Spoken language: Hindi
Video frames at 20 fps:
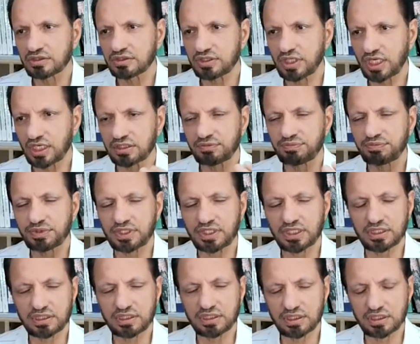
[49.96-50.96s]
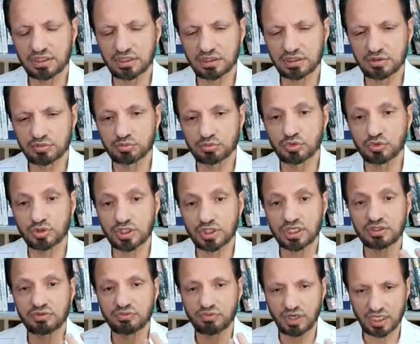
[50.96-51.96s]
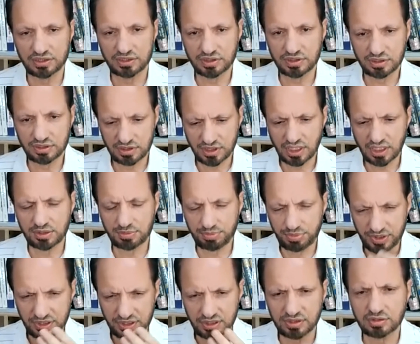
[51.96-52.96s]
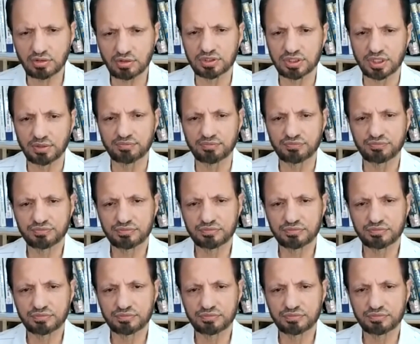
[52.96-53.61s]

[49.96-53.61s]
साइंटिफिकली मोर एडवांस्ड दे आर डिपेंडेंट ऑन दैट